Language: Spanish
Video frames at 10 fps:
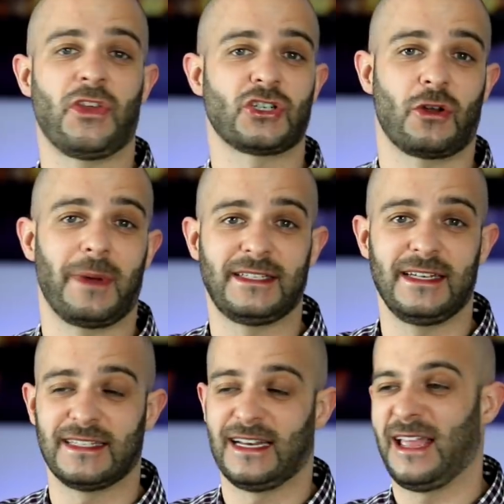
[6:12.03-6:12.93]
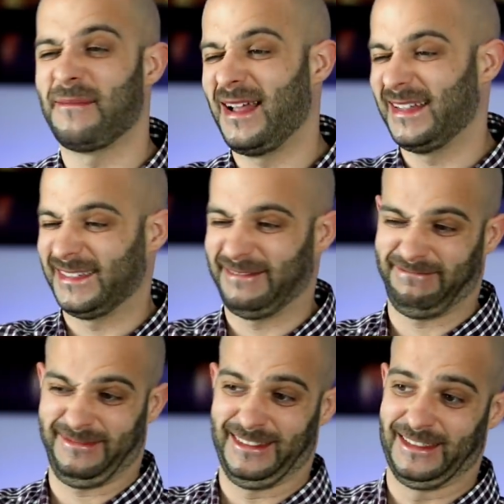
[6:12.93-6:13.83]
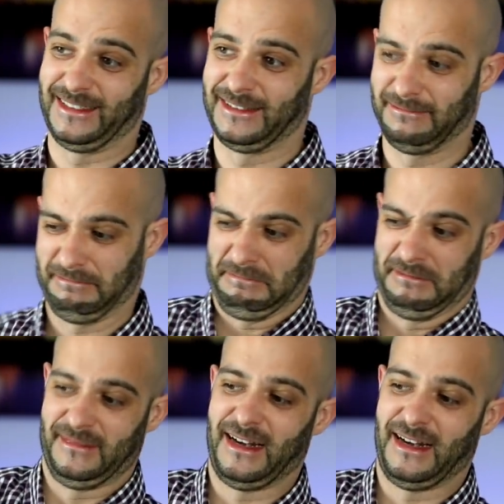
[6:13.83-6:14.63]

Entonces Corbachín es el que más mm, mm,